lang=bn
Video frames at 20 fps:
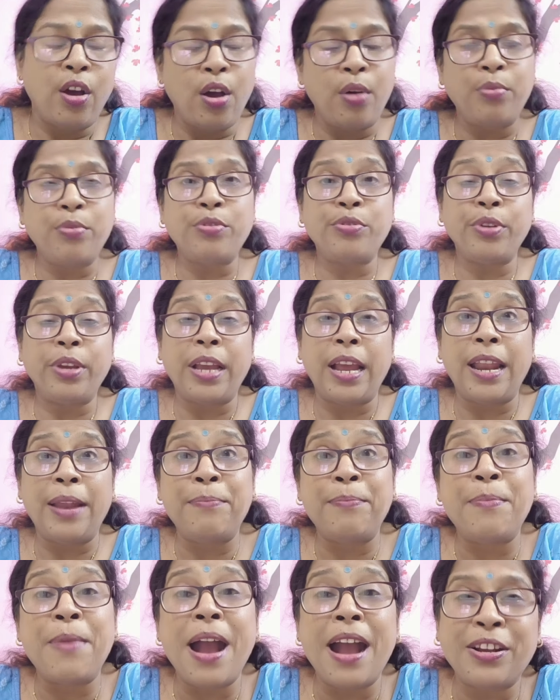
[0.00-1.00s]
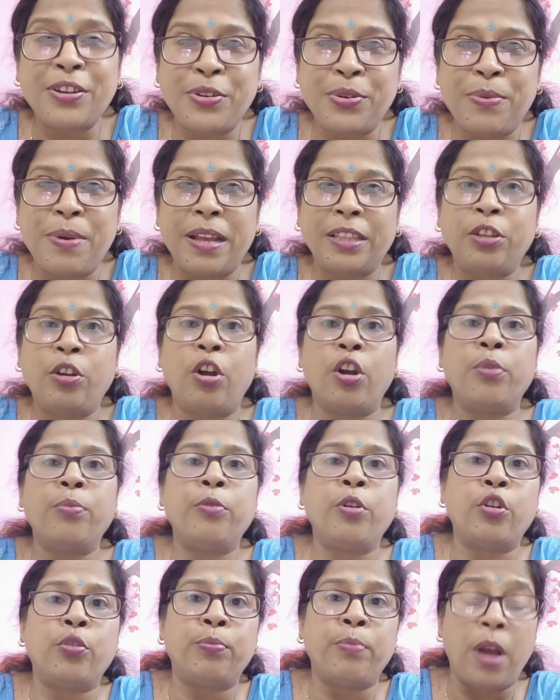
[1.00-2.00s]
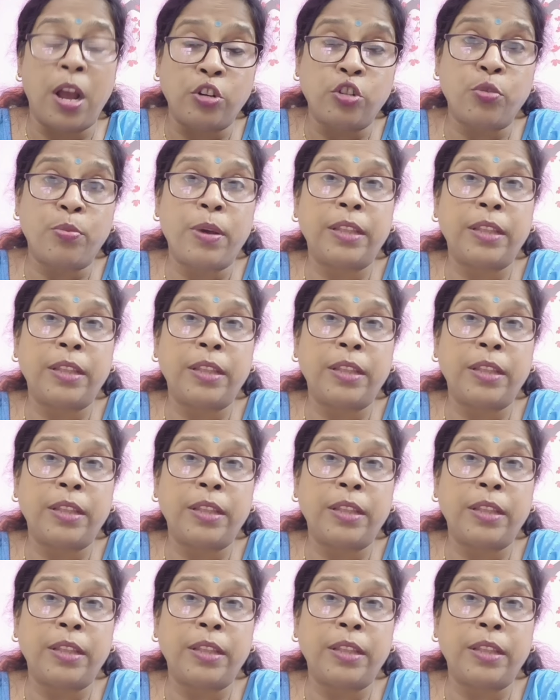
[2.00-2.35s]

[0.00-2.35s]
অবশ্যই খায় মাংস ভাত গরম গরম মাংস